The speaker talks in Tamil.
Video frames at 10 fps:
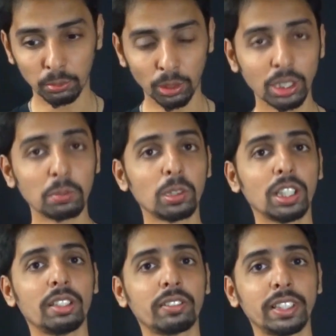முதல்
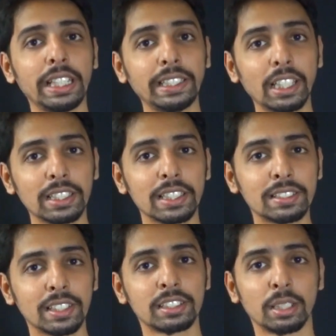முதல்ல வந்து
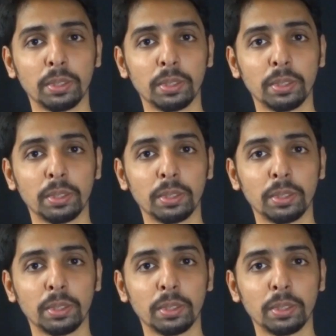இன்டெலிஜென்ஸ் டெஸ்ட்